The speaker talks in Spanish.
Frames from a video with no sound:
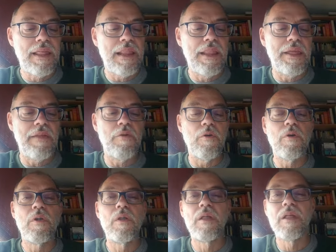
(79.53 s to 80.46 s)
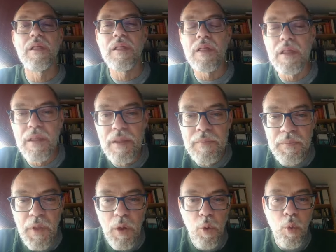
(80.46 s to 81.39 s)
leyendo.
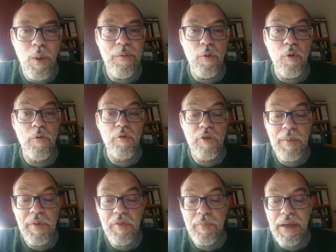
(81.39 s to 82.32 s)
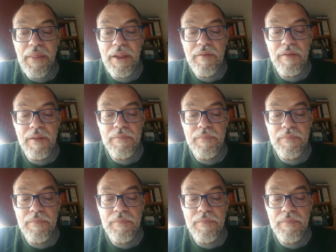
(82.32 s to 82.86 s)
Cuando conocí a mis padres,